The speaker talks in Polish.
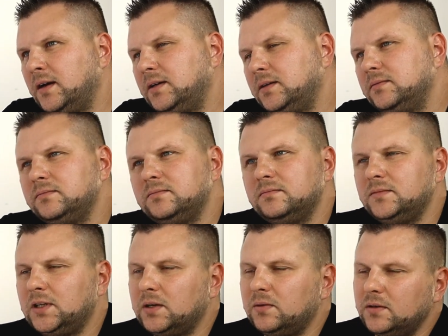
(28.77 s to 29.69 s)
a
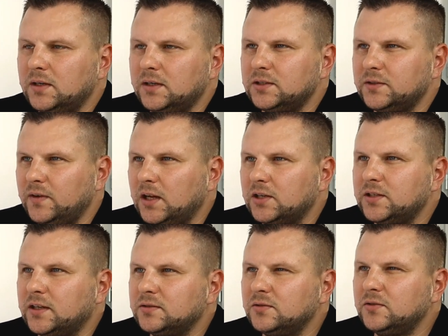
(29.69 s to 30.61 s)
minęło jakaś chwila
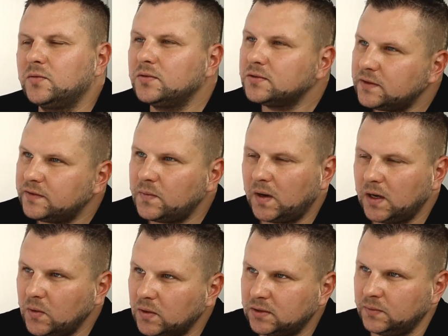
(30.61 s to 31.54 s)
czasu i słońce
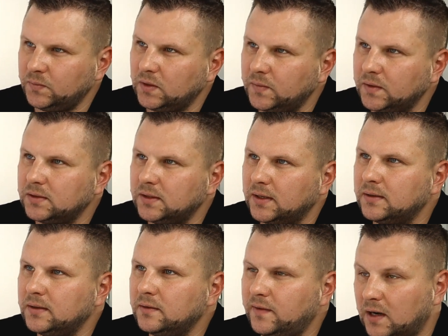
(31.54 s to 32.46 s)
wypaliło ten pigment,
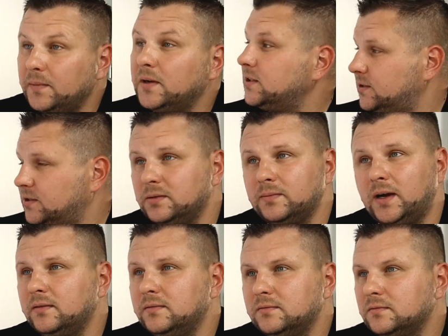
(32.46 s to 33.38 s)
tak? Barba się
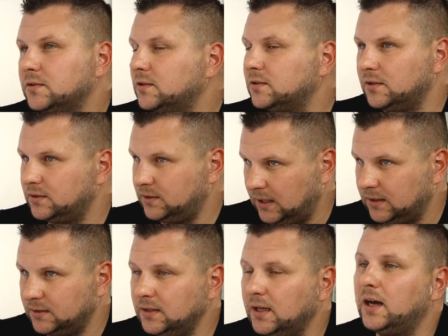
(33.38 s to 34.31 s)
trzyma, wszystko jest
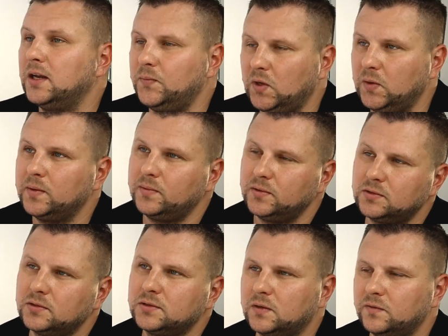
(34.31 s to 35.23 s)
cacy, ale pigment po
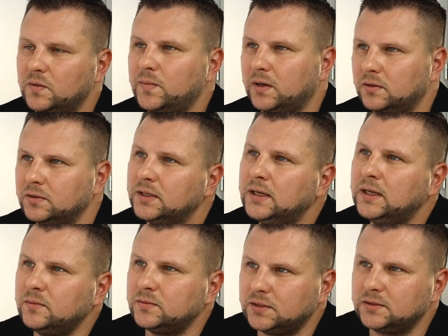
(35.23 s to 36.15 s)
prostu został wypalony
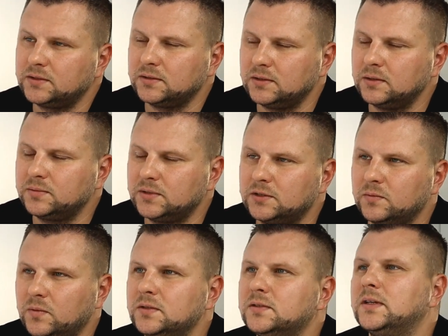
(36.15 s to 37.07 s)
przez, y, przez
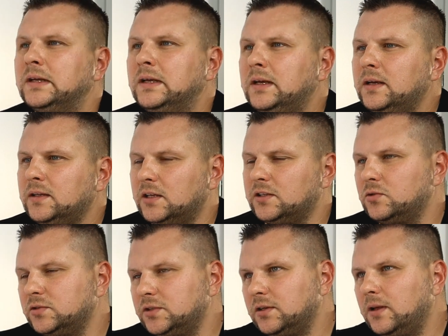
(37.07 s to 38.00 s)
słońce.
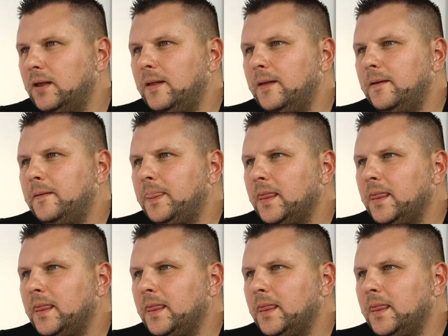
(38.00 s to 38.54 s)
Dlatego, wyblak